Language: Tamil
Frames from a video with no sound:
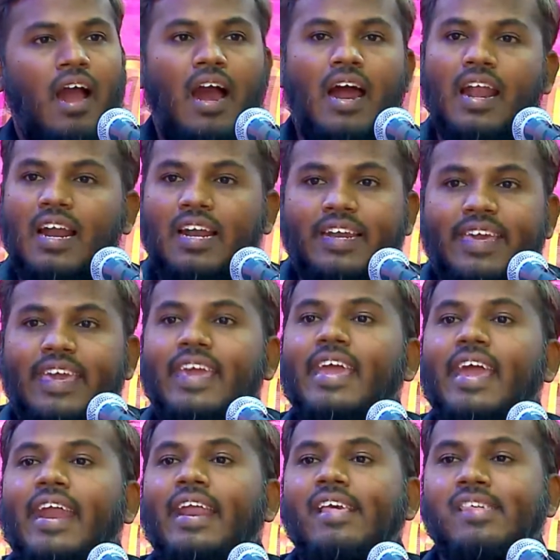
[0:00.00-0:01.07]
ஆனால்
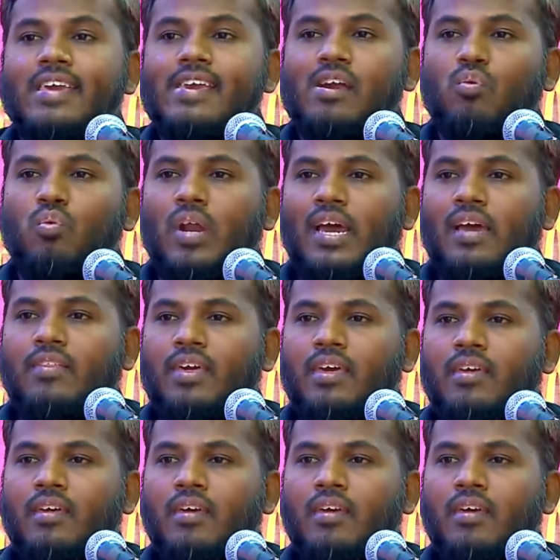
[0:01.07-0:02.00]
நீங்கள் என்ன செய்யக்கூடாது